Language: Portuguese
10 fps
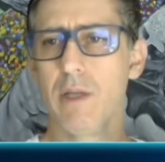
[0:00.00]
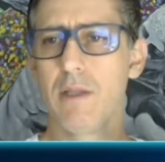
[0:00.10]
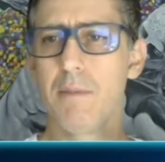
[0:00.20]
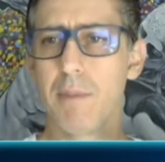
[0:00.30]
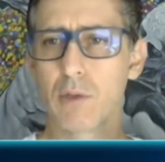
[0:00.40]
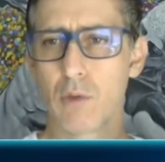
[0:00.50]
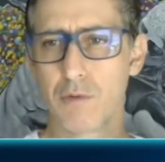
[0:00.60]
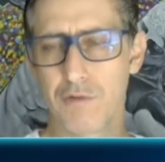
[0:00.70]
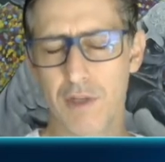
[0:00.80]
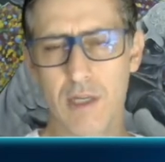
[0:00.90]
entre
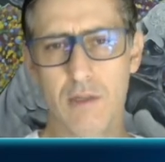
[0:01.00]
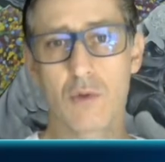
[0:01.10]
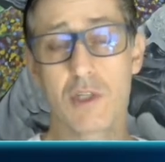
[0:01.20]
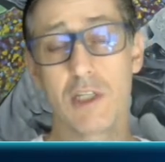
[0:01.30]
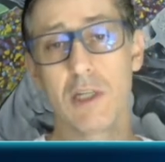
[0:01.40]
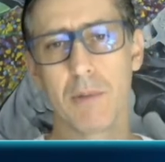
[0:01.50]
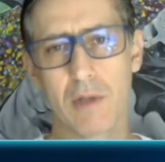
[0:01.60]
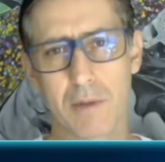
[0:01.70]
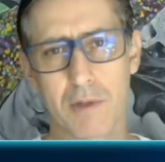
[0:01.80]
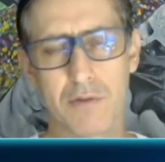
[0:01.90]
hipertrofia induzida pelo
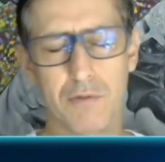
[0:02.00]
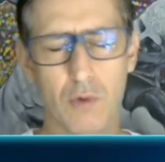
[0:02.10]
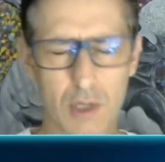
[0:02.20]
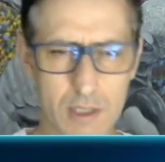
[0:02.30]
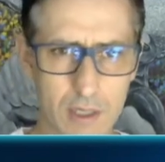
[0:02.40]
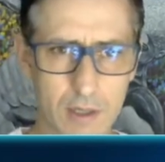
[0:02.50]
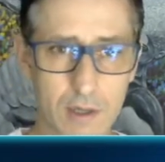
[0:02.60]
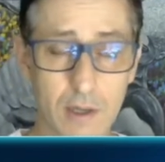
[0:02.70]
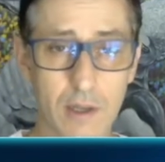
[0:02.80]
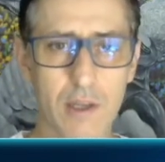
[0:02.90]
treinamento de força
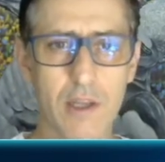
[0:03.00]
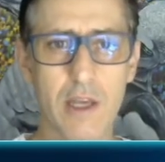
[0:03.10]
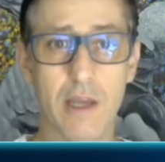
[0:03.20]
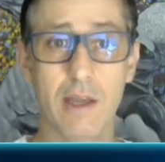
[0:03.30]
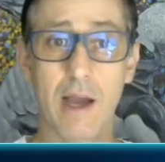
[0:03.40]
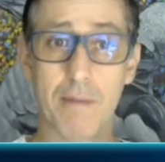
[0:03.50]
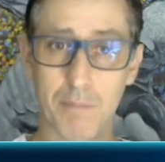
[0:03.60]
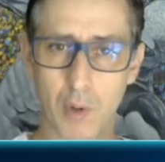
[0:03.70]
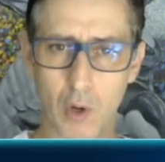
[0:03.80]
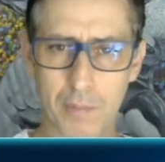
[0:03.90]
e a
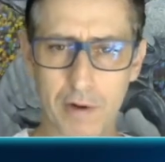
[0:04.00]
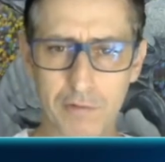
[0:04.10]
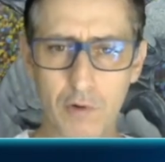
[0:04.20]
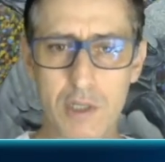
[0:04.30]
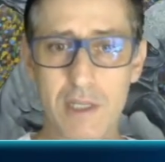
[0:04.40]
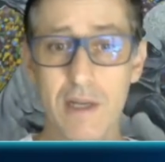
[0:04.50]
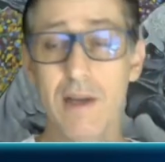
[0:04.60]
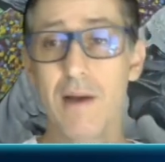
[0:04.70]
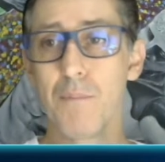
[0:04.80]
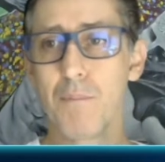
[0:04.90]
própria força,
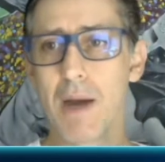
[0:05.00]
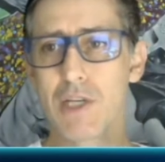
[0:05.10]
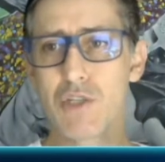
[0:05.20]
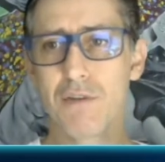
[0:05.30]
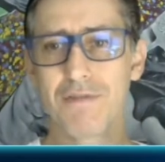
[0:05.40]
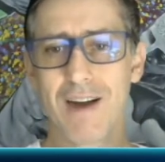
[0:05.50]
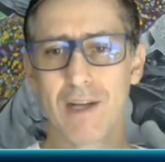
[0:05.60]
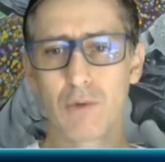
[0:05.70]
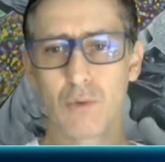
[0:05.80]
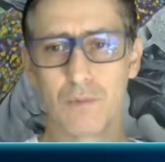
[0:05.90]
mas de
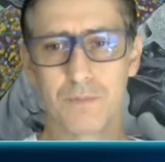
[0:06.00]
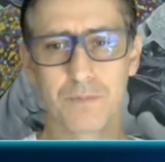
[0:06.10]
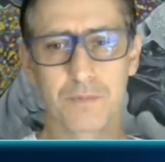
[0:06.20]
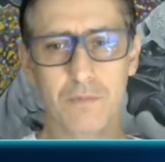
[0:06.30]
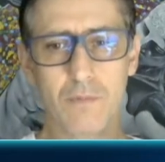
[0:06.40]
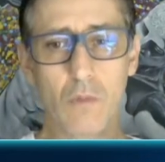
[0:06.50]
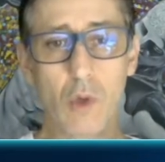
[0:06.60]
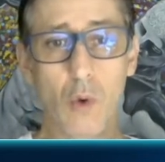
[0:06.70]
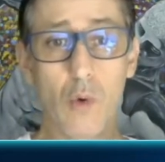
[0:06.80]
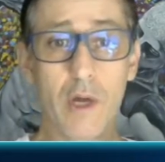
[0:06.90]
fato,
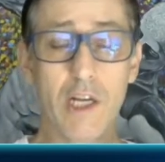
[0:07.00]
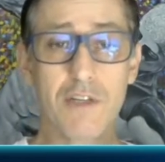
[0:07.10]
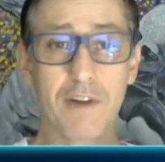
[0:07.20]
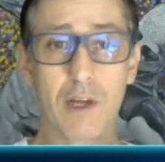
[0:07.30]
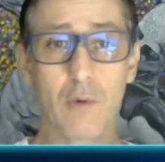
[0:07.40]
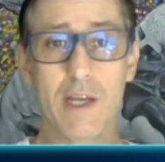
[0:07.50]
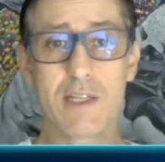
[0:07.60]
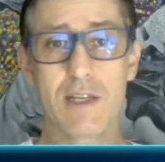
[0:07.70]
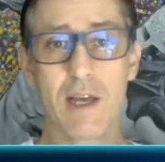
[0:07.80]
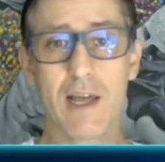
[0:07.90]
com grande
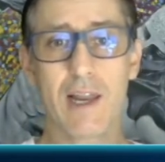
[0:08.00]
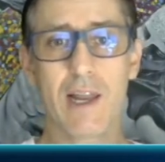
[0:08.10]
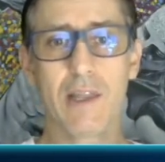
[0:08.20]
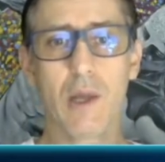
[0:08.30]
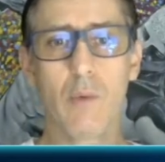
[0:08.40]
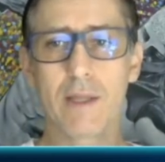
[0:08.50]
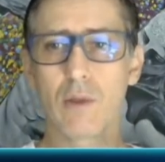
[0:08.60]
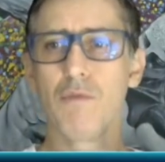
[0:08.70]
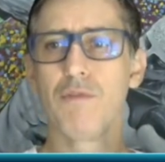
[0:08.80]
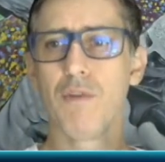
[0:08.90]
frequência, ela não é
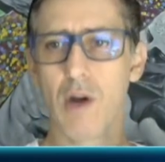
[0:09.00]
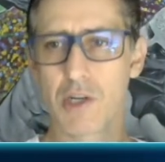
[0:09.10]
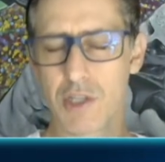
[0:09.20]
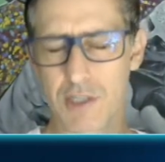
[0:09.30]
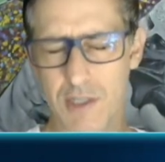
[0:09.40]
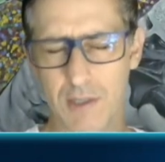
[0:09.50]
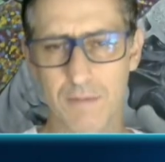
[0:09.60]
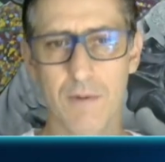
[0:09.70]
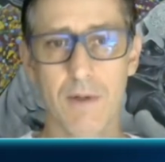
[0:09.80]
tão forte assim.